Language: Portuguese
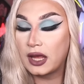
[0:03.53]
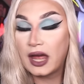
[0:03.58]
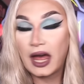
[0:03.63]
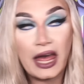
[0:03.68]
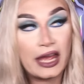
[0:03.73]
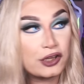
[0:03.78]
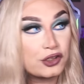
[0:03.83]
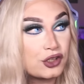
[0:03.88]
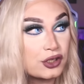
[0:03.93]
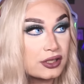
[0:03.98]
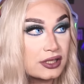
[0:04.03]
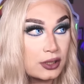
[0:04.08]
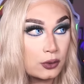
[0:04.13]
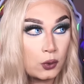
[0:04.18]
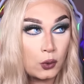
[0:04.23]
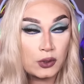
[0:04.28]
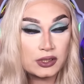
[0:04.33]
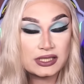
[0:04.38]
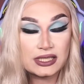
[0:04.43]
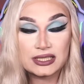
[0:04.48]
Ai, gente, são
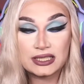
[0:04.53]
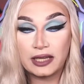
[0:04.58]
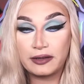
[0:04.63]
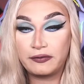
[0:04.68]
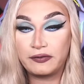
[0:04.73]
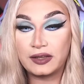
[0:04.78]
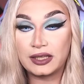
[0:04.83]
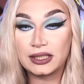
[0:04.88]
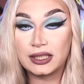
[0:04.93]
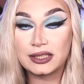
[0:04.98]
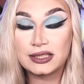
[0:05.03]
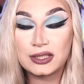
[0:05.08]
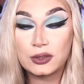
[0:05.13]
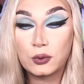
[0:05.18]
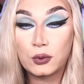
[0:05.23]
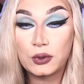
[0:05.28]
coisas da vida, são